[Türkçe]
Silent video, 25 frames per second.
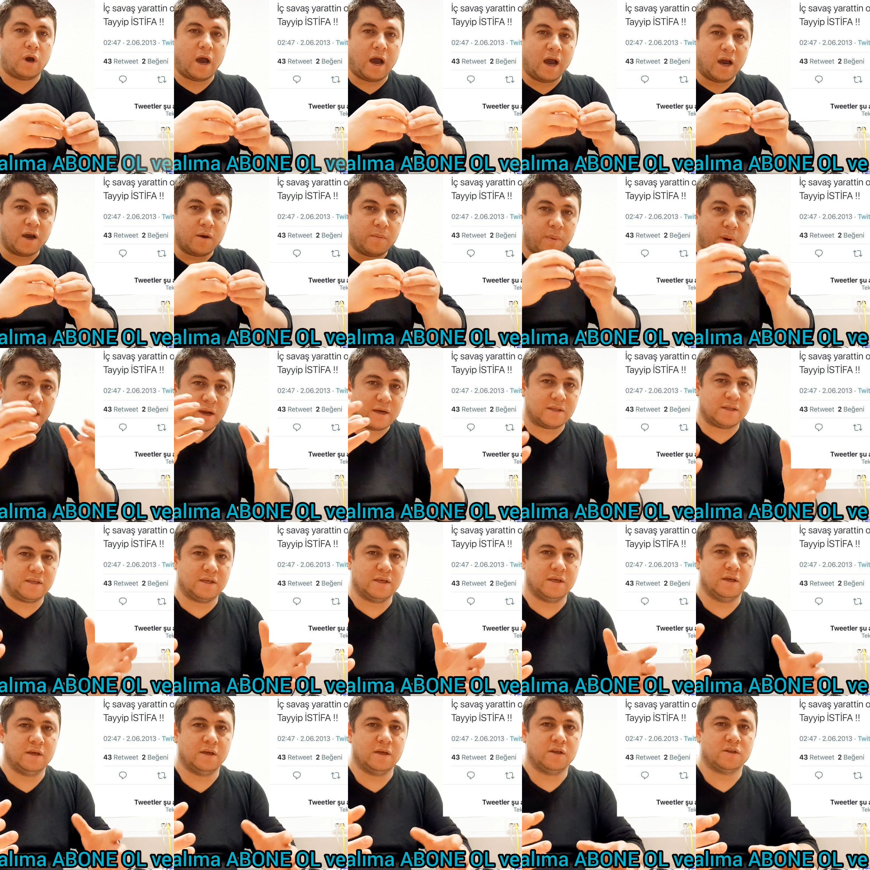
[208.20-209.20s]
AK
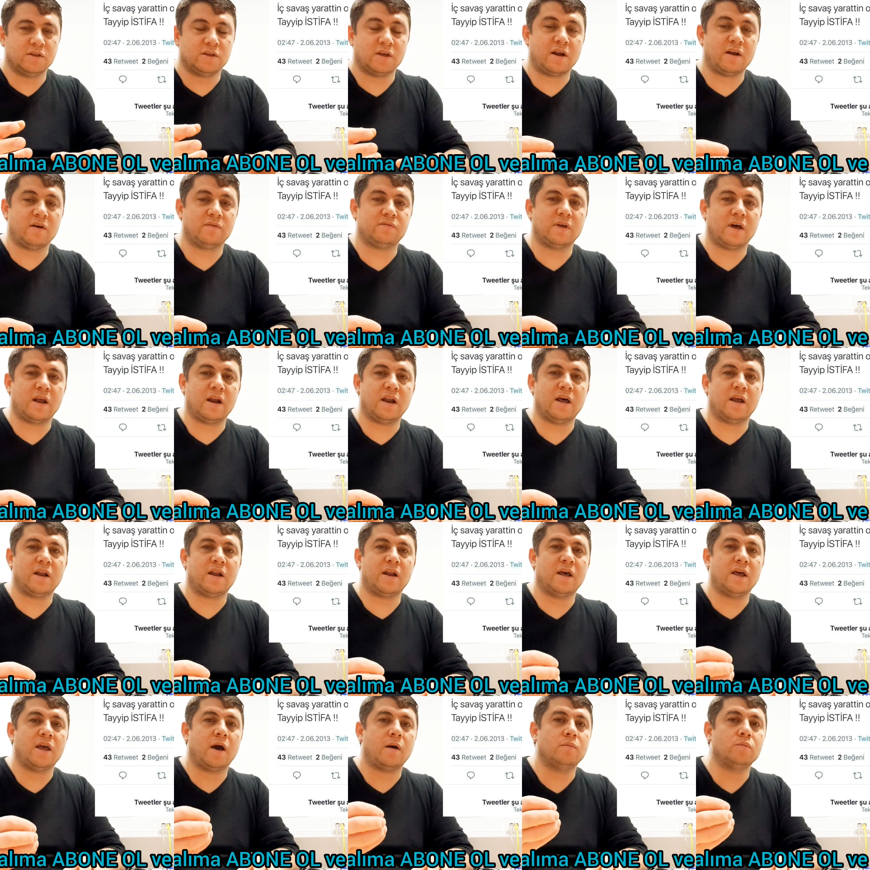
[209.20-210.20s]
Parti
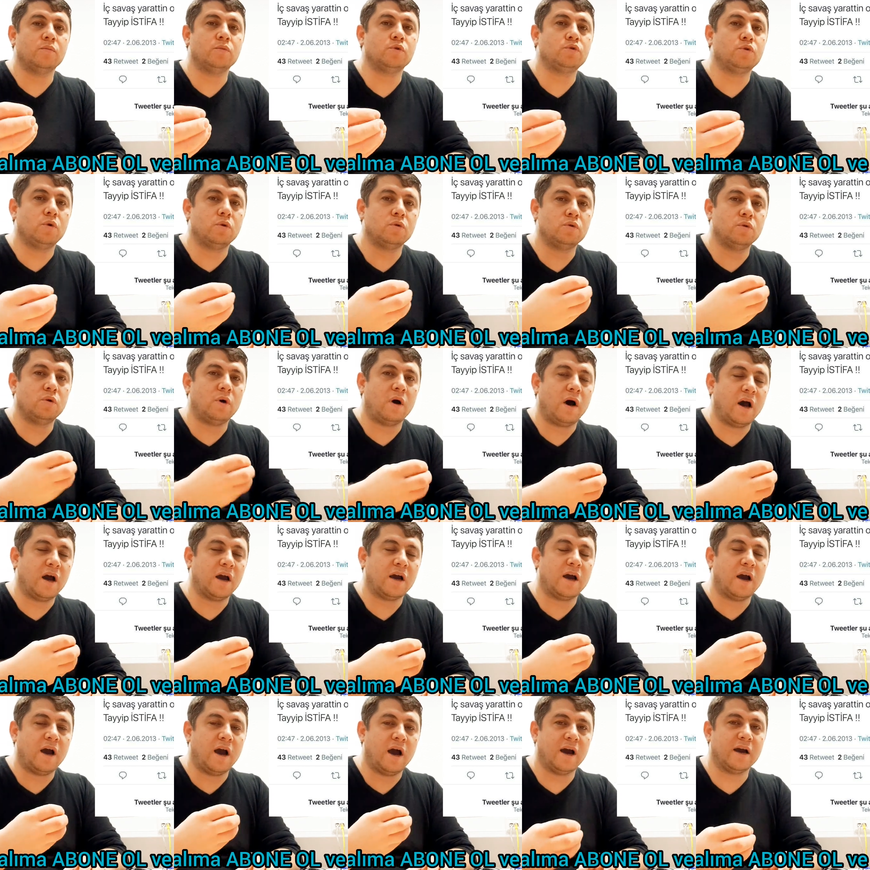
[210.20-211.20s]
taraftarlarına yapmış olduğu ha
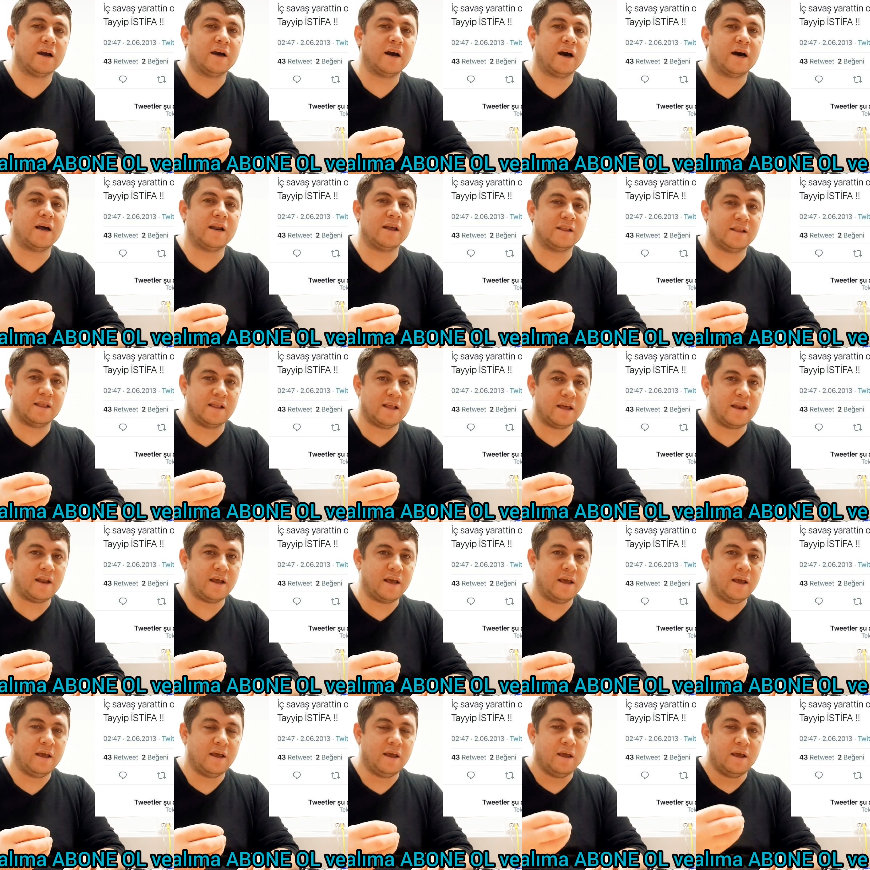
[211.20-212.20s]

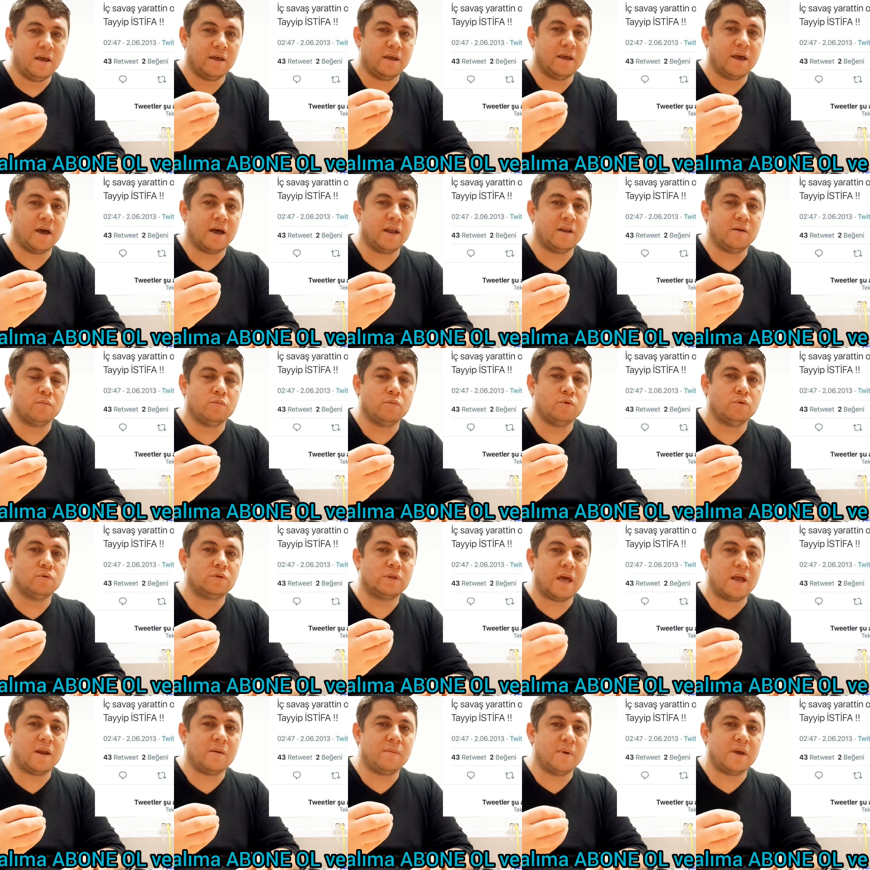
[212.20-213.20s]
hakaretlere yani bu
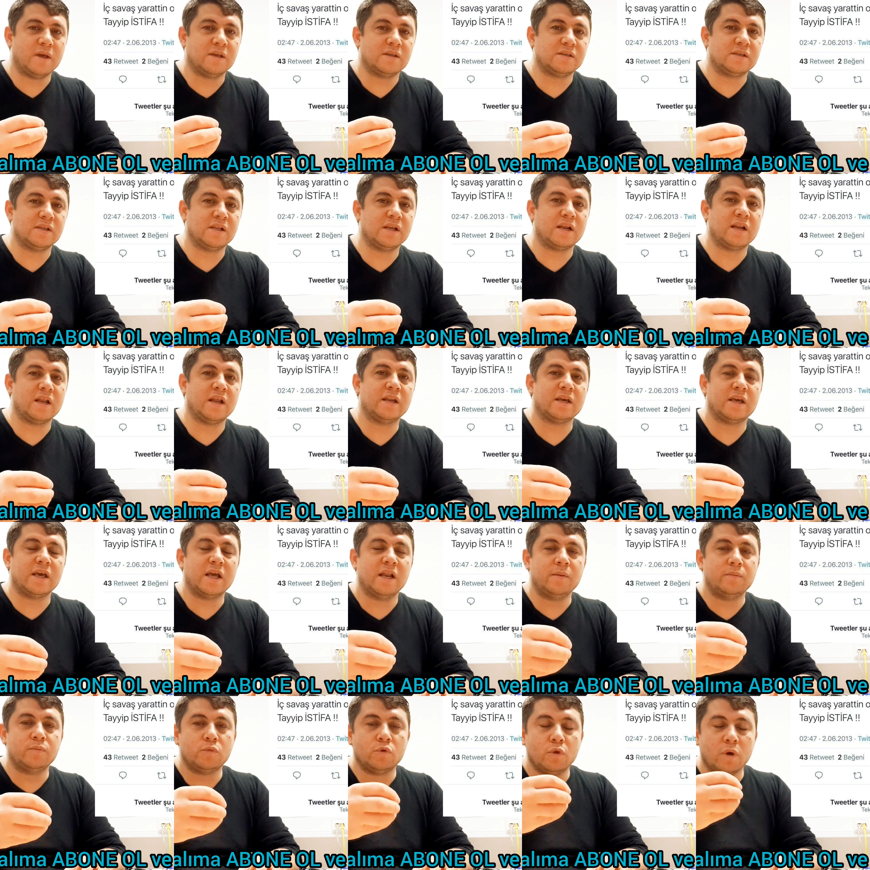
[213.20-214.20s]
terbiyesizlikleri
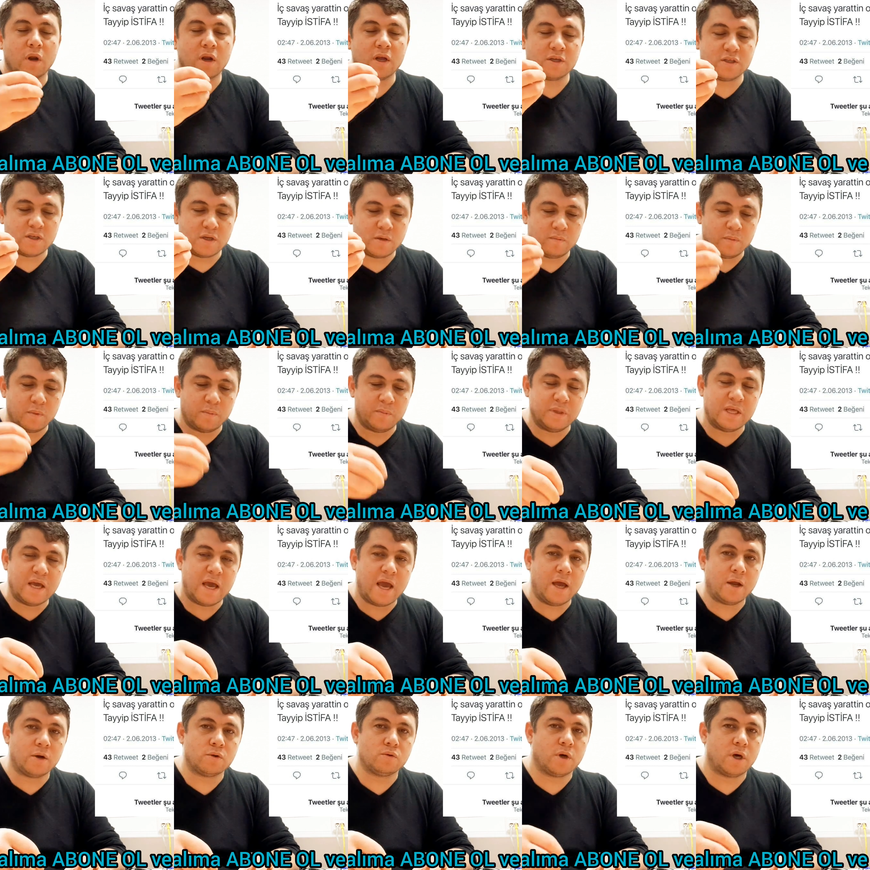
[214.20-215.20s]
gelip dolaştırıp bir de
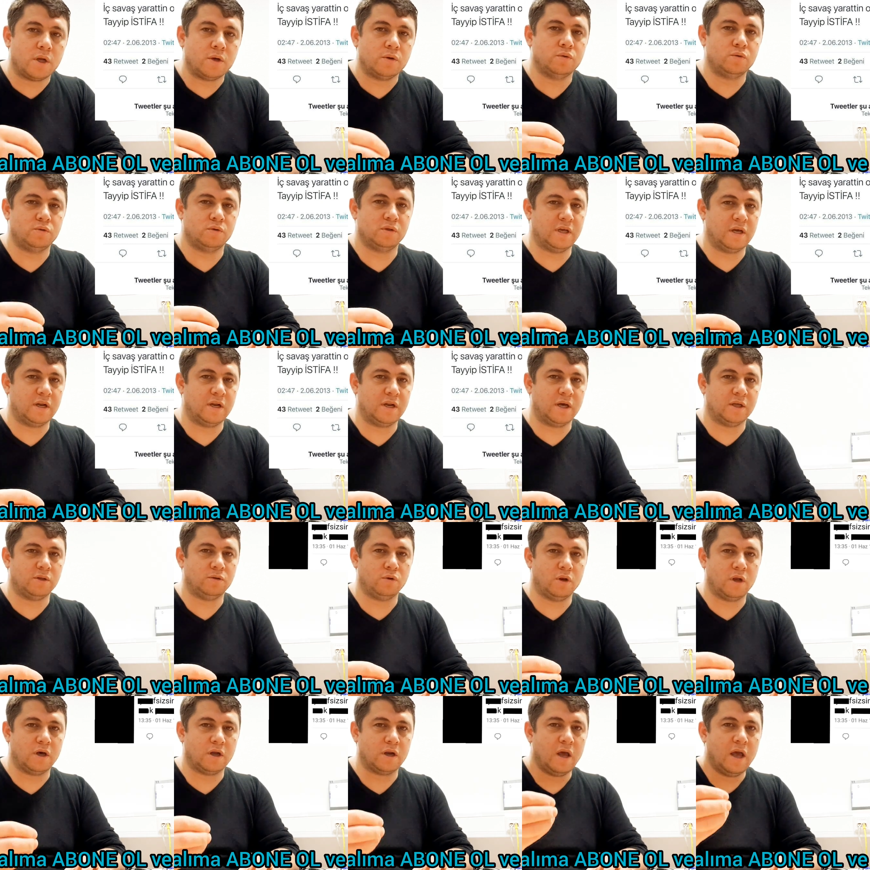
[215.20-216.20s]
Erdoğan'ın üzerine
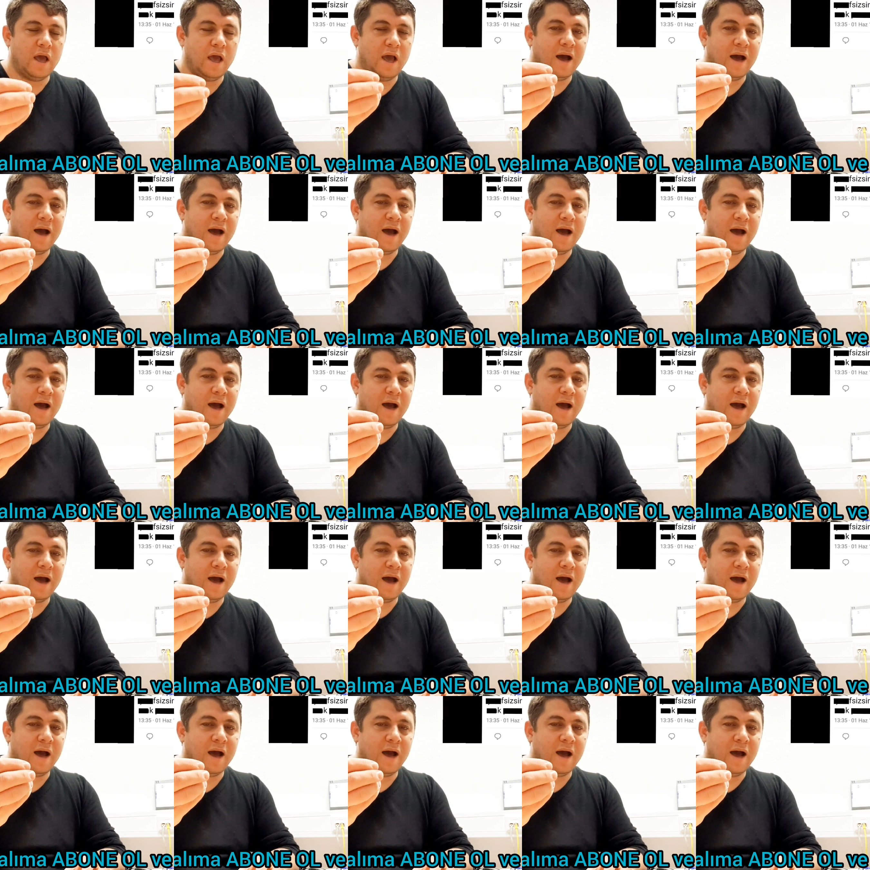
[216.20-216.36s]
atıyorlar.